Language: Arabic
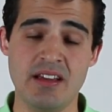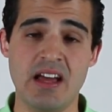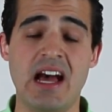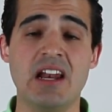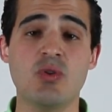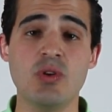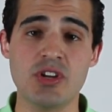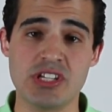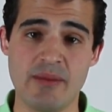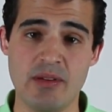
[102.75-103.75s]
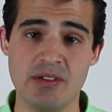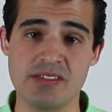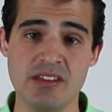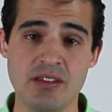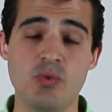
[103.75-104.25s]
على كل الشعب
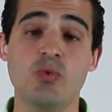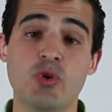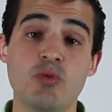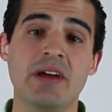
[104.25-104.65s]
المصري ويكون